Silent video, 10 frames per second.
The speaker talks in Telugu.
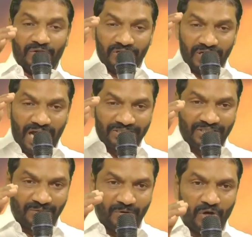నన్ను నీ
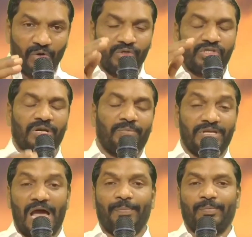రాజ్యములో
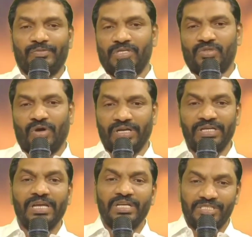వచ్చినప్పుడు జ్ఞాపకం
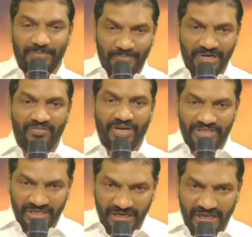చేసుకొని చెప్పిన
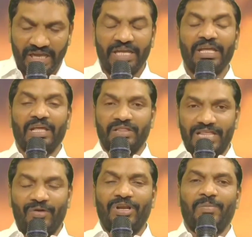వెంటనే
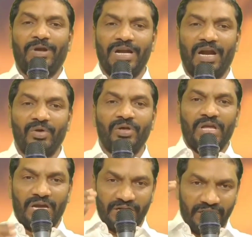దేవుడు ఏమన్నాడు
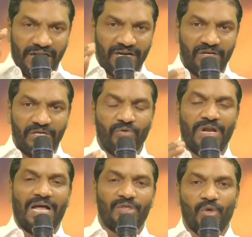నేడు
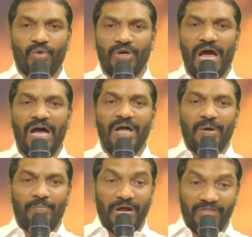నీవు నాతో కూడా
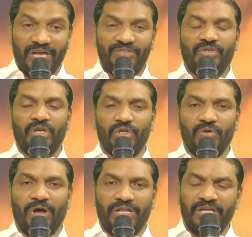
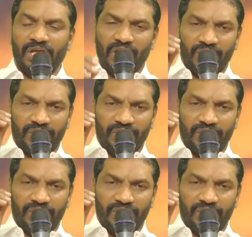పరదేశులందు అని